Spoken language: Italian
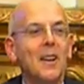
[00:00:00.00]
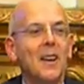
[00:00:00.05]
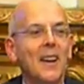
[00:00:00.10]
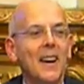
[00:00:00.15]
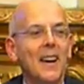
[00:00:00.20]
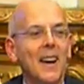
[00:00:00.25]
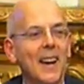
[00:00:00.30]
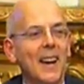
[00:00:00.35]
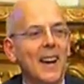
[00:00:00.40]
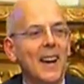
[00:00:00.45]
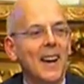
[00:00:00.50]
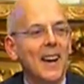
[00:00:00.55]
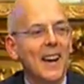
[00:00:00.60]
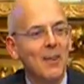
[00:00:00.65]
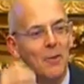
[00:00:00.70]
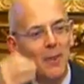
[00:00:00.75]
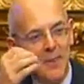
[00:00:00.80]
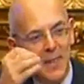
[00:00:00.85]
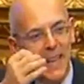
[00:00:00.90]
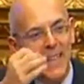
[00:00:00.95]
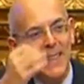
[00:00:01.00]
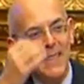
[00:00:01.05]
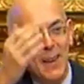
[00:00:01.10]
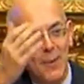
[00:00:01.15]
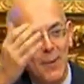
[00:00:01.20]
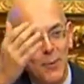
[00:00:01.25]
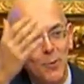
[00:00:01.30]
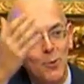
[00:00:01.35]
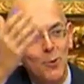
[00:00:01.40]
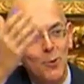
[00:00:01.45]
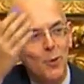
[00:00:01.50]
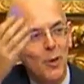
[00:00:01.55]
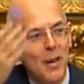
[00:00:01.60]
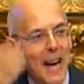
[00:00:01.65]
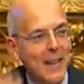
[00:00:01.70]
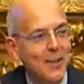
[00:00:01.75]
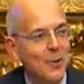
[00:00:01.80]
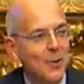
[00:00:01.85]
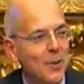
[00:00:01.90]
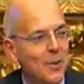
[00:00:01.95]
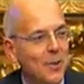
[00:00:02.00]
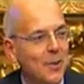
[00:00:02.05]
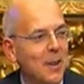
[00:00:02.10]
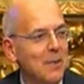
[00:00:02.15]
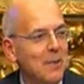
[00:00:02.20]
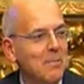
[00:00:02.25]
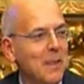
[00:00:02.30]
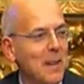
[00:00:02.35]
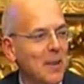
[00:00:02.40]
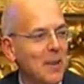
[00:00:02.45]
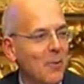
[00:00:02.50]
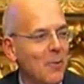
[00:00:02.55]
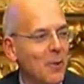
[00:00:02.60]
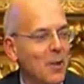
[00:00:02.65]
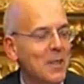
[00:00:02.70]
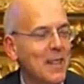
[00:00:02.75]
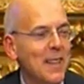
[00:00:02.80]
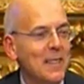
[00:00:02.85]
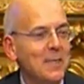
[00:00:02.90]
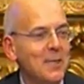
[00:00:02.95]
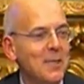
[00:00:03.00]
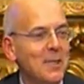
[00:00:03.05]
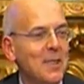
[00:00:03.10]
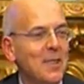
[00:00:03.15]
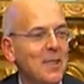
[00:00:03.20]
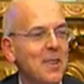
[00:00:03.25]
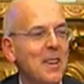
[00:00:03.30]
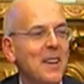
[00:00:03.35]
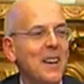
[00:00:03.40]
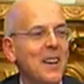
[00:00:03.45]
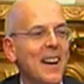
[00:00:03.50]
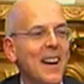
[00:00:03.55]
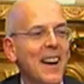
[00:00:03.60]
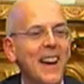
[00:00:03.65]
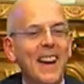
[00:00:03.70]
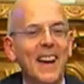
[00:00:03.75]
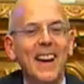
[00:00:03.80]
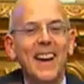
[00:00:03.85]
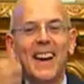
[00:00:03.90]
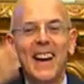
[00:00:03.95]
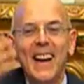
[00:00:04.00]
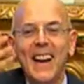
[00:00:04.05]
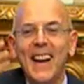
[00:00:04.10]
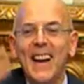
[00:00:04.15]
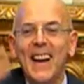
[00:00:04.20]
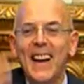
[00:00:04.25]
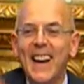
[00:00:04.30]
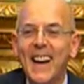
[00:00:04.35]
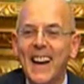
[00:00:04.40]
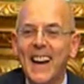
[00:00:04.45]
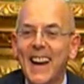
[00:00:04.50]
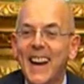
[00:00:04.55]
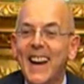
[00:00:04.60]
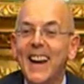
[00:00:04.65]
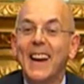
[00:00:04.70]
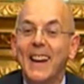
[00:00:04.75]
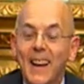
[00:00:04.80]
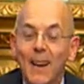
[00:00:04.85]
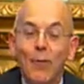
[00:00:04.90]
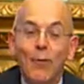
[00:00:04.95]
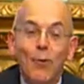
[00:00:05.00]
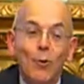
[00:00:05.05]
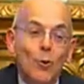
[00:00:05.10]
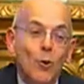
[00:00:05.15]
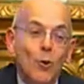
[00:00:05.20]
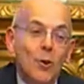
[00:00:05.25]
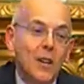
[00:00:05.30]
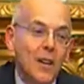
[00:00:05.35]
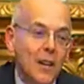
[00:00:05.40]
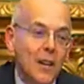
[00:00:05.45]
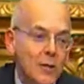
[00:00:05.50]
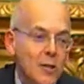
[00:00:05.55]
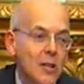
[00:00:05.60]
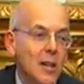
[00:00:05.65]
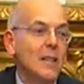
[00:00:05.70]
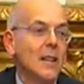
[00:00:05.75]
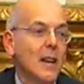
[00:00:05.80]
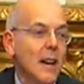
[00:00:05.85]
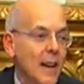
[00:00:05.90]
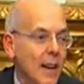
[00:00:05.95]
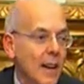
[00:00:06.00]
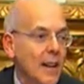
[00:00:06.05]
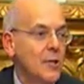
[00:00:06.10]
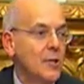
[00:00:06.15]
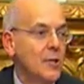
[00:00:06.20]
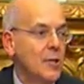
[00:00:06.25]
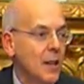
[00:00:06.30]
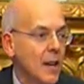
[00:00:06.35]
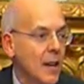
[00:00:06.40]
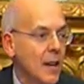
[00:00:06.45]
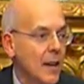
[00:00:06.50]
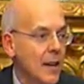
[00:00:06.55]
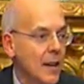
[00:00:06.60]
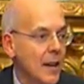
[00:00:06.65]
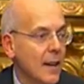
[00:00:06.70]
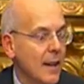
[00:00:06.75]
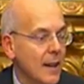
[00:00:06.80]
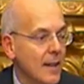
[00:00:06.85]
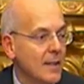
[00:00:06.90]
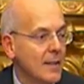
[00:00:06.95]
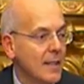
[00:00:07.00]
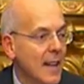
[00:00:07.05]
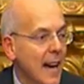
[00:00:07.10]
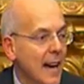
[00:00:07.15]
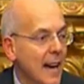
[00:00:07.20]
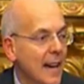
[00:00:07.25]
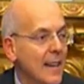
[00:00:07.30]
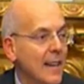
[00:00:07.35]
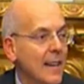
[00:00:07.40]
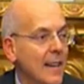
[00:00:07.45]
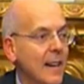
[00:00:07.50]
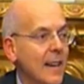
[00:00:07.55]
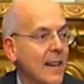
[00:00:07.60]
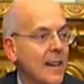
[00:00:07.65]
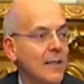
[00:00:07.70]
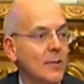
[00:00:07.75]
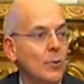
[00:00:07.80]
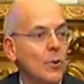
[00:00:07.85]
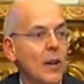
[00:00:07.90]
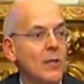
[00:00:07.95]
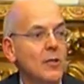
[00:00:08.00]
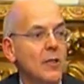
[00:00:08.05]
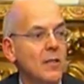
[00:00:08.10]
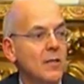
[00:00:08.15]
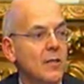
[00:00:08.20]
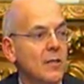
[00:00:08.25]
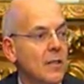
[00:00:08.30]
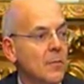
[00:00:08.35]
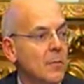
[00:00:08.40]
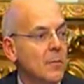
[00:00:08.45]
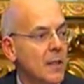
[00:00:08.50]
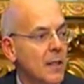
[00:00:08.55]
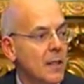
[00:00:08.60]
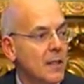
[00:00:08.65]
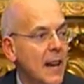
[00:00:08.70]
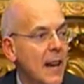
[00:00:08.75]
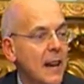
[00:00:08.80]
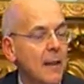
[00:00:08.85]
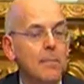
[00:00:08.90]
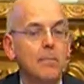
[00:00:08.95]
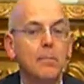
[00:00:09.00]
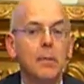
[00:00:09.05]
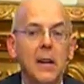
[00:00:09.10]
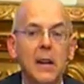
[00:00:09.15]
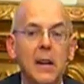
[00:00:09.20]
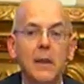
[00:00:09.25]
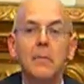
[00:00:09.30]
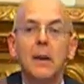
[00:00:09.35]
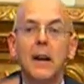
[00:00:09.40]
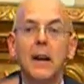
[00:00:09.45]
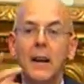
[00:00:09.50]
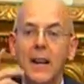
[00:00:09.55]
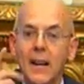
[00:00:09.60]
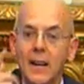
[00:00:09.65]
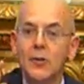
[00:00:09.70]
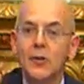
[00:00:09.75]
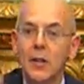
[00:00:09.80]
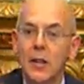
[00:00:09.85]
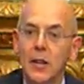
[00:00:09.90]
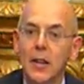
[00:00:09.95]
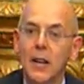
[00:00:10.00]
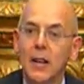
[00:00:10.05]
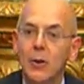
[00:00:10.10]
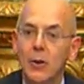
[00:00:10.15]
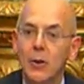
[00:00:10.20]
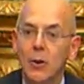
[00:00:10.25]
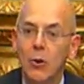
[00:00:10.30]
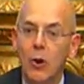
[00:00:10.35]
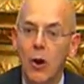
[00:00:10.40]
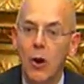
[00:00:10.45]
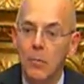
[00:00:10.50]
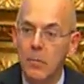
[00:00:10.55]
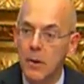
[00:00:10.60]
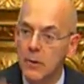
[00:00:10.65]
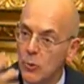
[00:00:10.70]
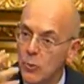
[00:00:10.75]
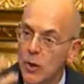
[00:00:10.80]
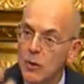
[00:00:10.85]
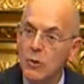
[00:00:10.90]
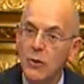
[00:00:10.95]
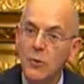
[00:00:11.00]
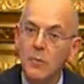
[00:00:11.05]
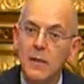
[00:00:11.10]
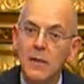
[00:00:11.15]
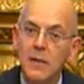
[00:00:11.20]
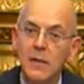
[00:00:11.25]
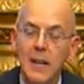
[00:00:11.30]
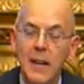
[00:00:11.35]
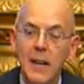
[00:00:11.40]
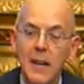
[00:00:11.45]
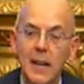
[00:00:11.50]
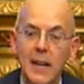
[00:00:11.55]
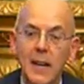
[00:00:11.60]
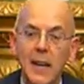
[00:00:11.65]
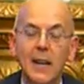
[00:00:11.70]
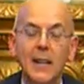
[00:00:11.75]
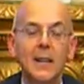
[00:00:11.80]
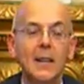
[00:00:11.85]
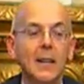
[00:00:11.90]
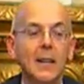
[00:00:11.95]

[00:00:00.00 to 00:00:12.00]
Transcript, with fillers: e, e come vedete ha funzionato almeno fino adesso, e che fu l'origine della legge eh, stanca sull'accessibilità, prima legge in Europa su questa materia,